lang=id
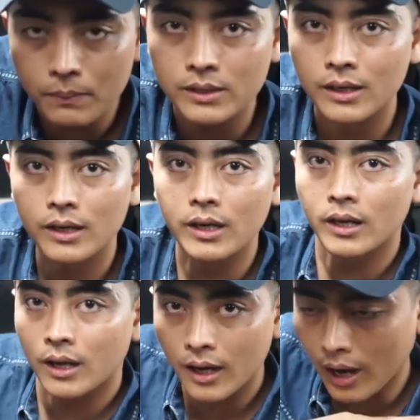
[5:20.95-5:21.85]
pesan ini
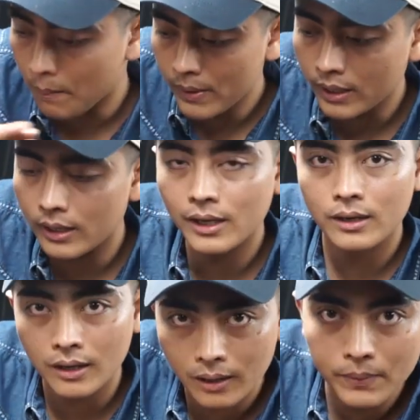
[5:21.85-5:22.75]
kabin kalian
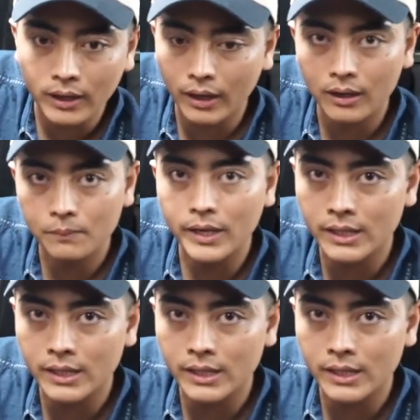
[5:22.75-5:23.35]
lebih keren lebih